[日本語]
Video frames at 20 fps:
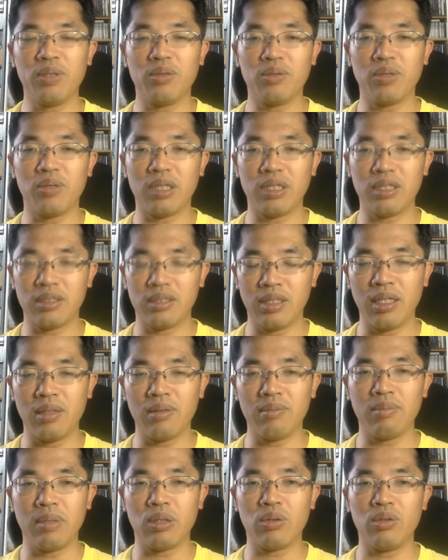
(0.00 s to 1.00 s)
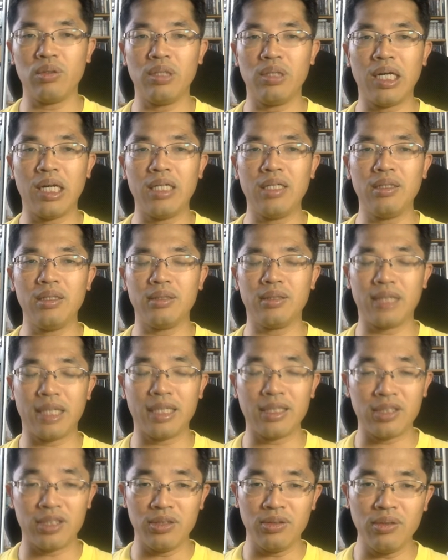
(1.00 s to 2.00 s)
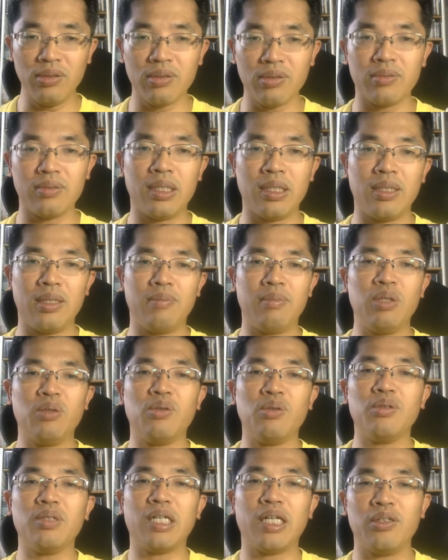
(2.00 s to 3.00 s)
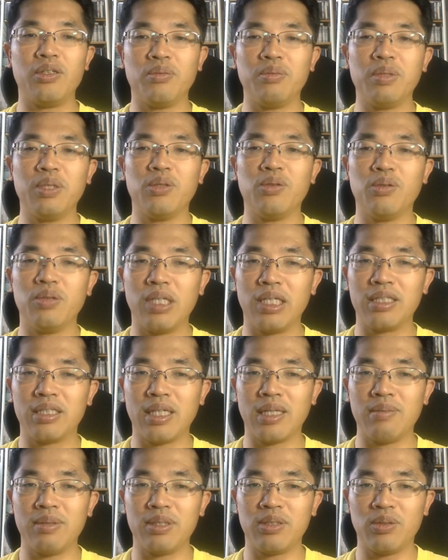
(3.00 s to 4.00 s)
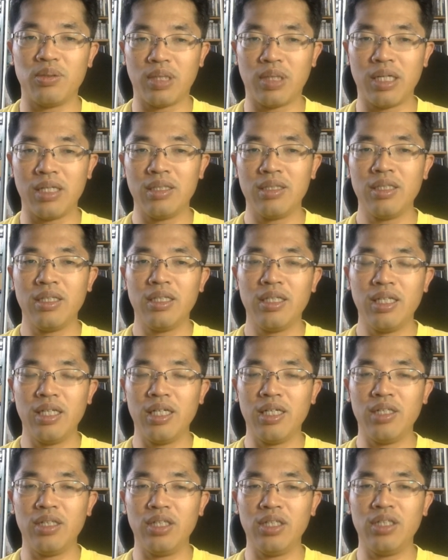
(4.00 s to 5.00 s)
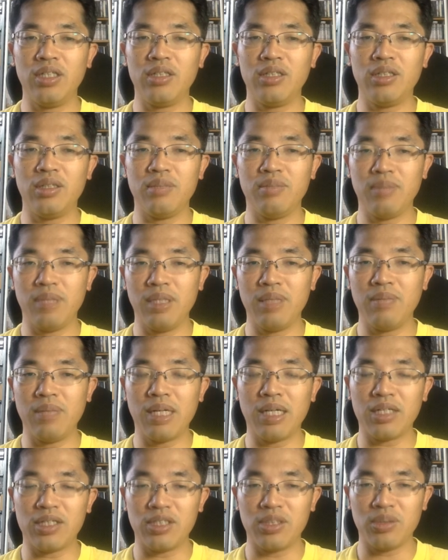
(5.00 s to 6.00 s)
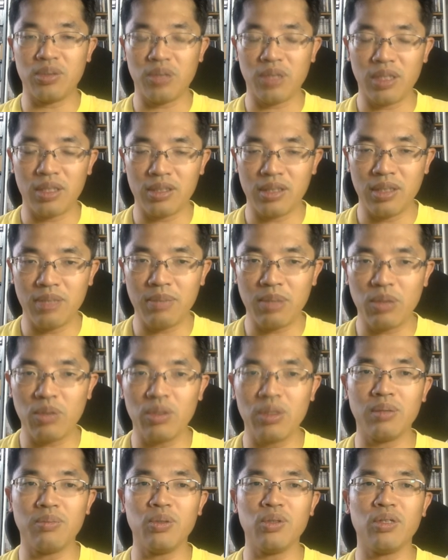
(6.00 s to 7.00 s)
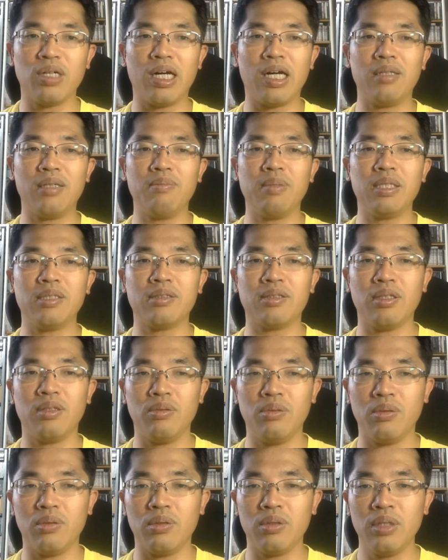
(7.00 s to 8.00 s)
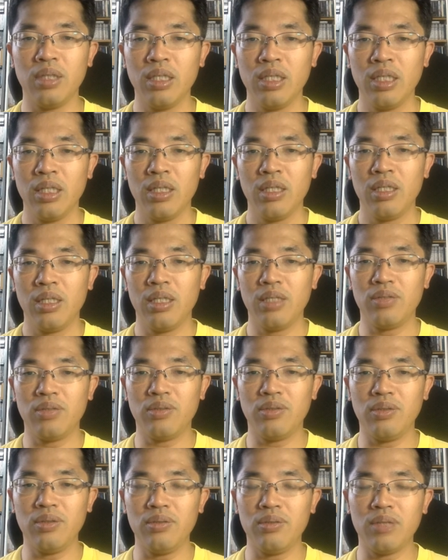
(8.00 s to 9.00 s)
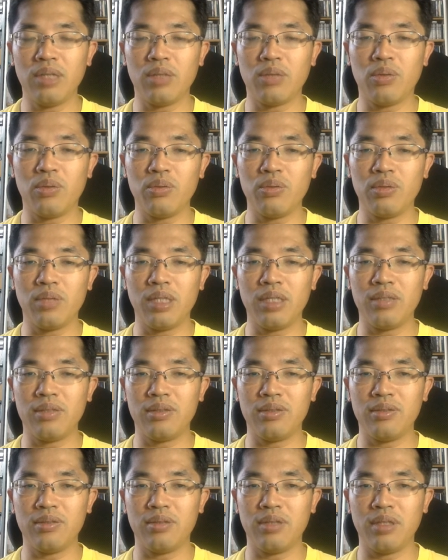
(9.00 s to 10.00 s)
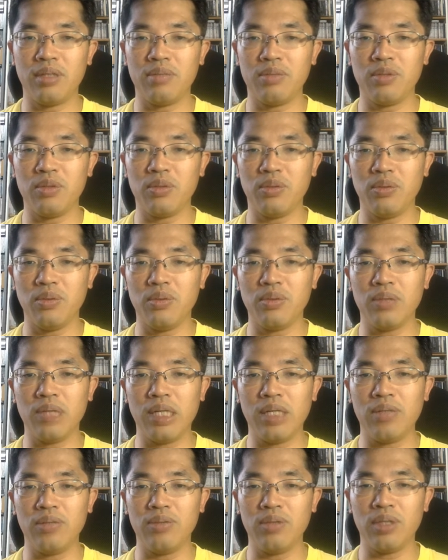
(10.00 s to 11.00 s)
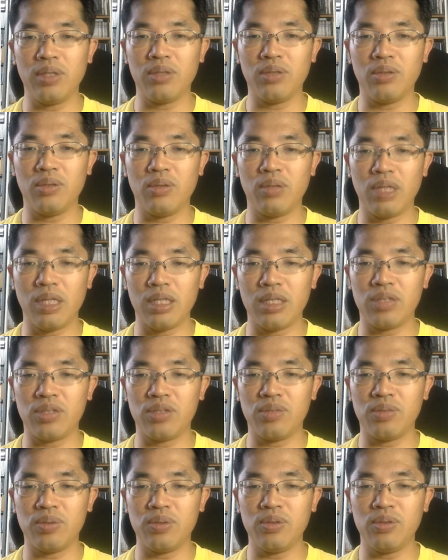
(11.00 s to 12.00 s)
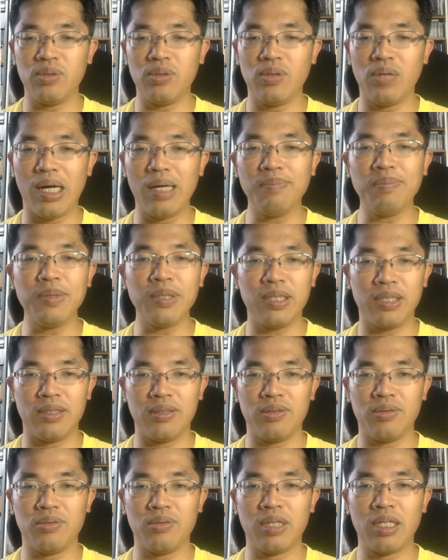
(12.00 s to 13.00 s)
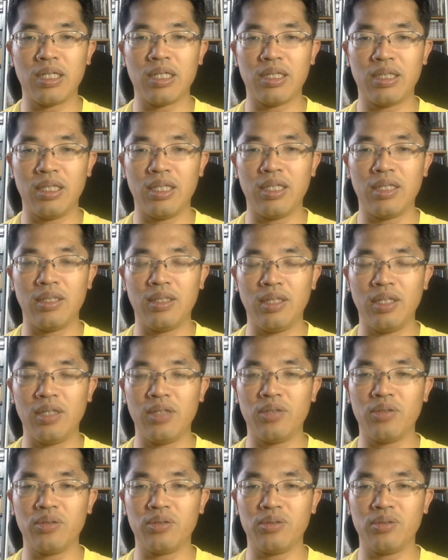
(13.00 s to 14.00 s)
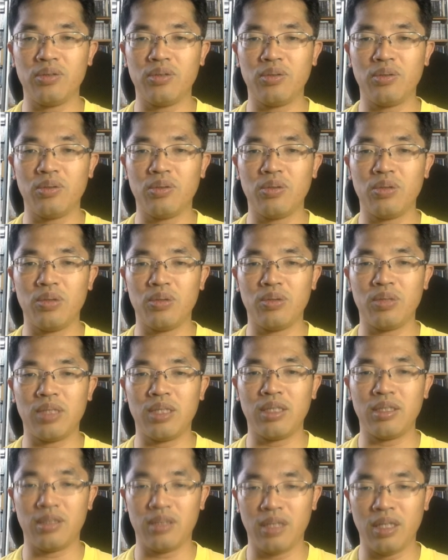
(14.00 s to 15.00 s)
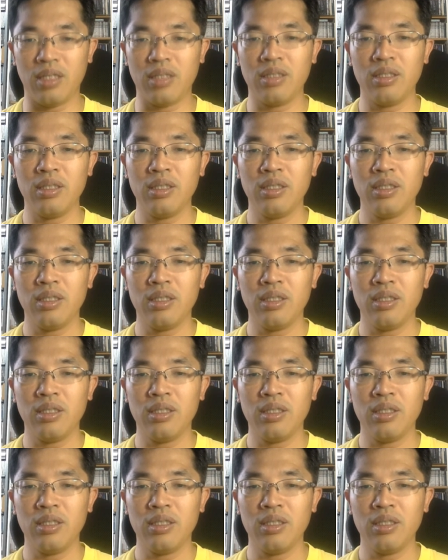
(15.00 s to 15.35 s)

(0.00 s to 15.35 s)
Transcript: コとかですね、まあ、こういう LINE 雑誌の、え見放題、読み放題サービスとか、え D, D マガジンとかですね、まあ、こういったものがありますけど、えそのようなコンテンツっていうものを、えユニクロが自分のアプリの中で提供することによってですね、